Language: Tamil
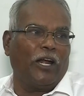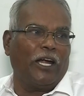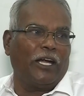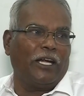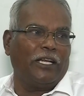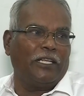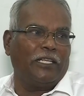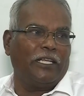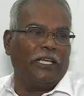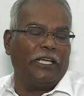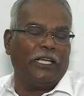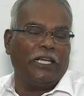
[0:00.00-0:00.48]

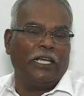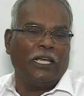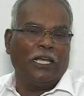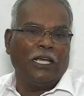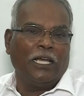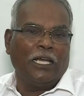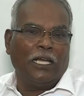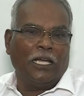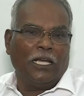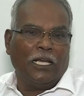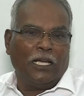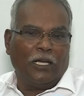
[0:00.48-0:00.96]
போராட்டத்தை
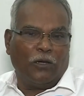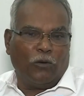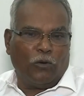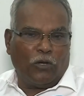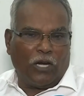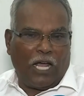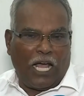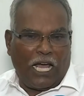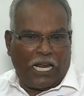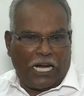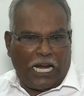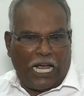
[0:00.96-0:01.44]

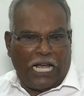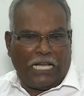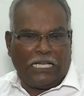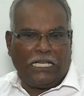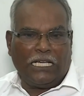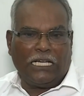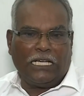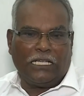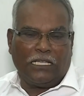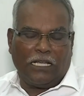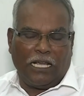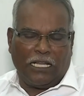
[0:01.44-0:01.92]
ஒரு
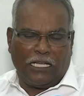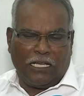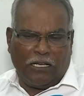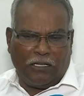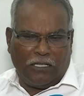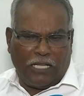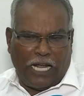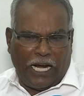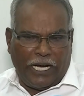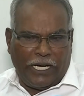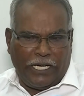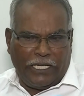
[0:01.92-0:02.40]
அராஜக
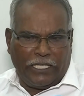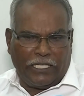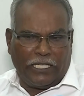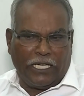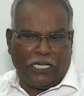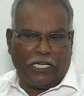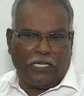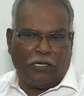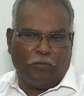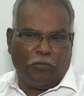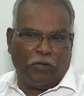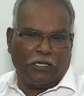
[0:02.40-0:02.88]
அதாவது
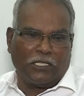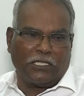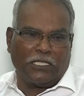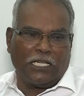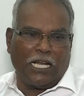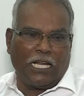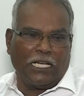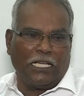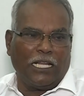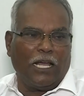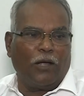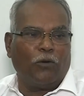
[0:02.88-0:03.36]
அடித்தட்டு
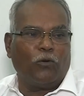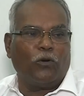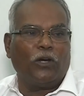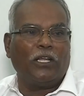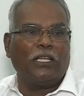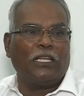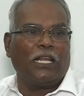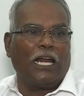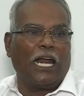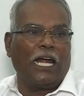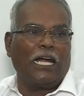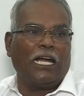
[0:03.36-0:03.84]
மனுஷனாக இருந்தால் கூட
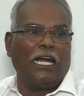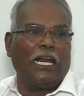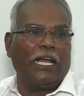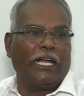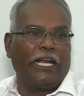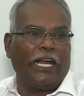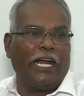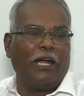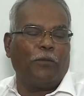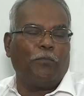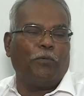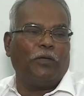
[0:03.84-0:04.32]
இந்த
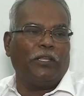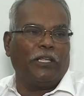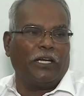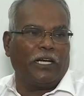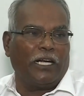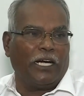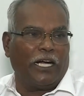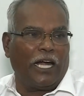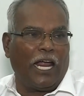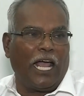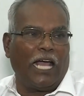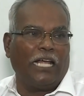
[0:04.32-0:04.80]
நாட்டில்
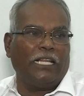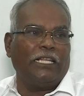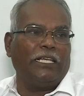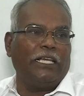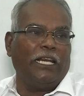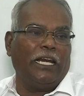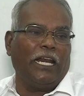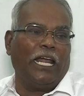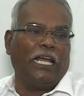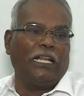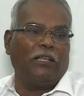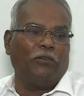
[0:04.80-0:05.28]
கேட்பதற்கு நாதி
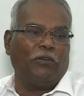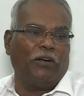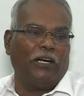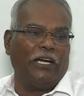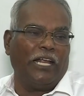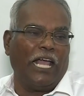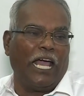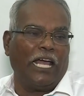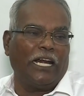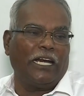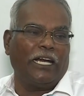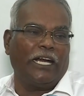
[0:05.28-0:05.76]

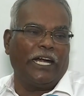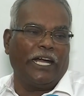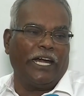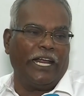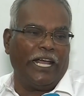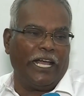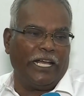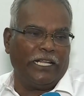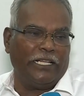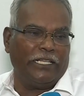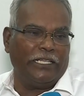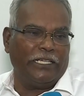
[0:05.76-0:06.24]
இல்லாதவர்கள் யாரும்
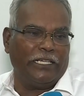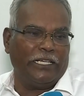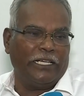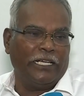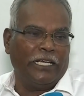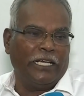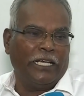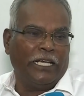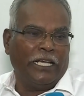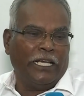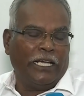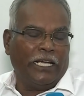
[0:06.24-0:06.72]
கிடையாது
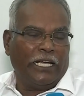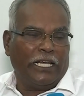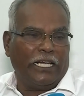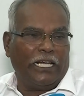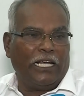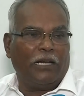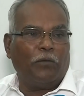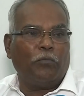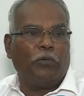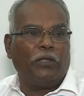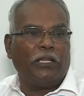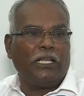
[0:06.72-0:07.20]

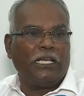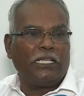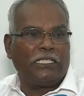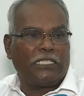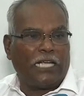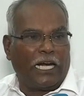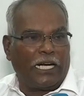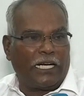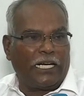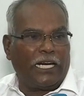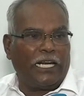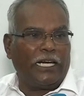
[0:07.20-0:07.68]
என்பதை
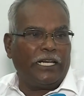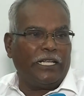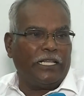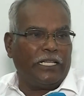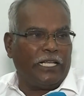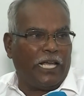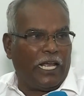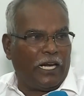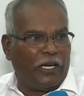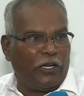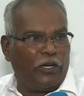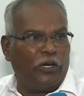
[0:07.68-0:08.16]
சட்ட
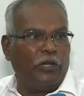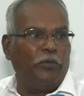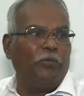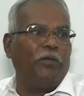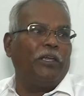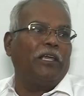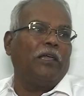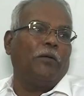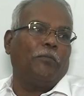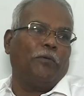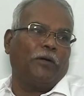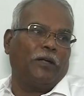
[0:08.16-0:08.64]
ரீதியாக
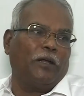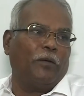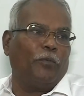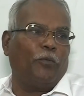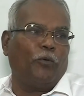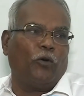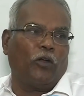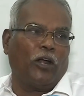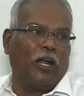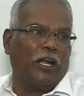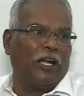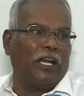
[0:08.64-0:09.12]
நிரூபிக்கப்பட்ட
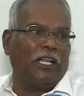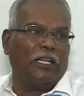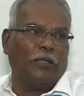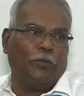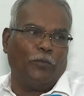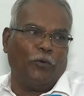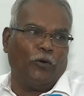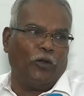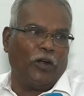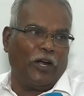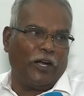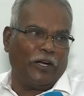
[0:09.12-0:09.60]
போராட்டம்
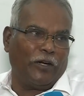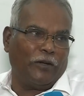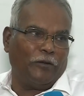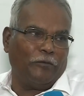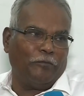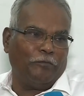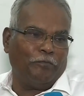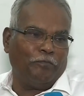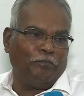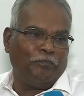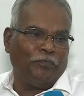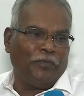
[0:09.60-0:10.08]
அந்த போராட்டம்
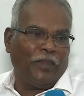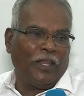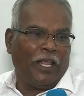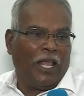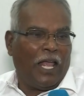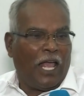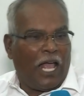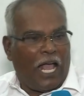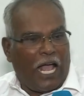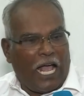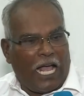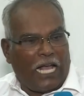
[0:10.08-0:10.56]

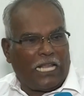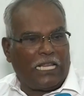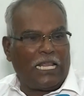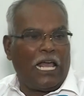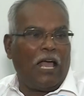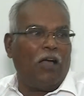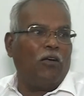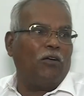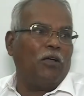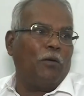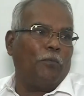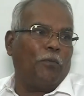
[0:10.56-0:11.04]
அதை
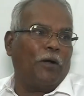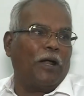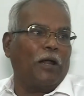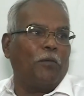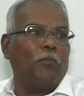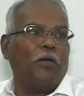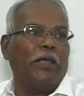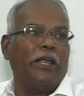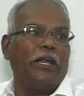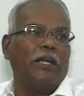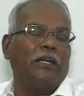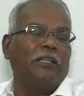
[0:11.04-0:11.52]
அவங்க
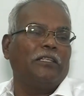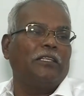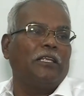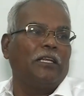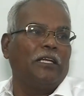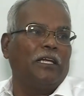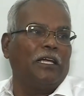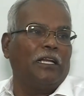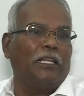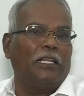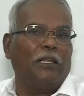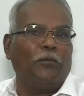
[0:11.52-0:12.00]
படமாக
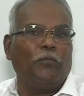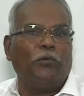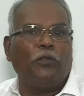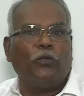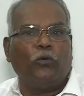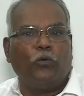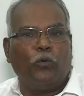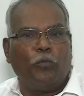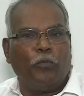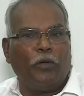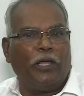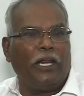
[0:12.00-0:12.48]
எடுத்திருக்கிறது என்பது
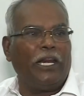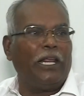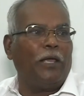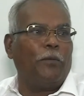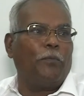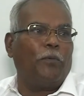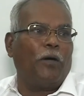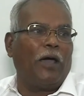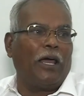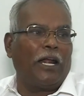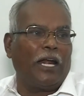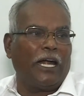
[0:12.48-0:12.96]
உண்மையிலேயே
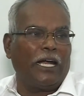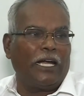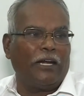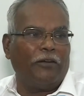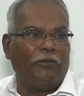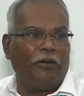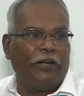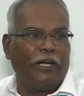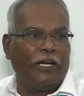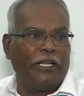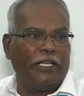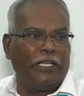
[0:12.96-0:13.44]
பாராட்ட
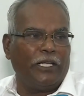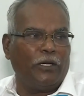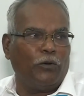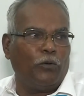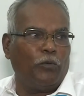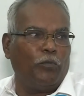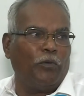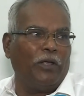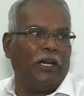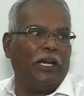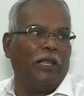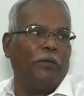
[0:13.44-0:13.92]
வேண்டியது
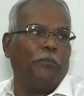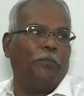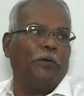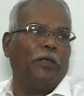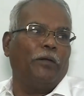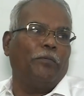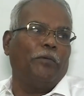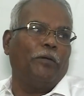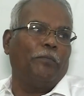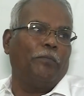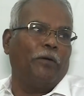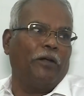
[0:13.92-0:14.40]
உண்மையிலேயே
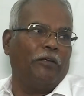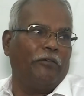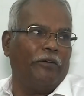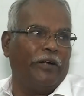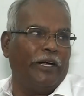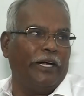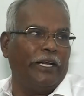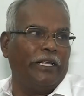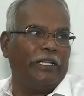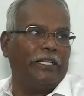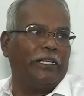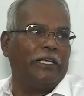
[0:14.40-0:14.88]
பெருமைப்பட
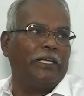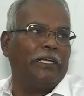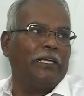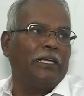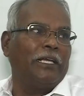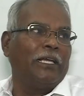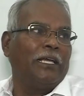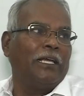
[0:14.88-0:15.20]
வேண்டியது